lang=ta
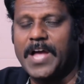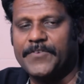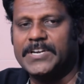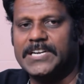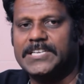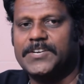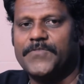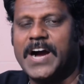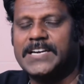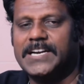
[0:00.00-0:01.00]
அவர்களுக்கு
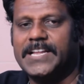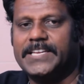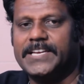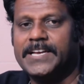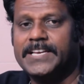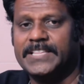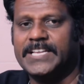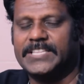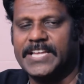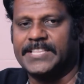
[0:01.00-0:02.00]
வாக்களிக்க
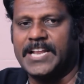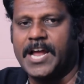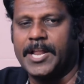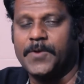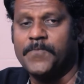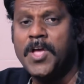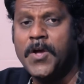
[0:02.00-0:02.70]
இந்த தேர்தல் ஆணையம்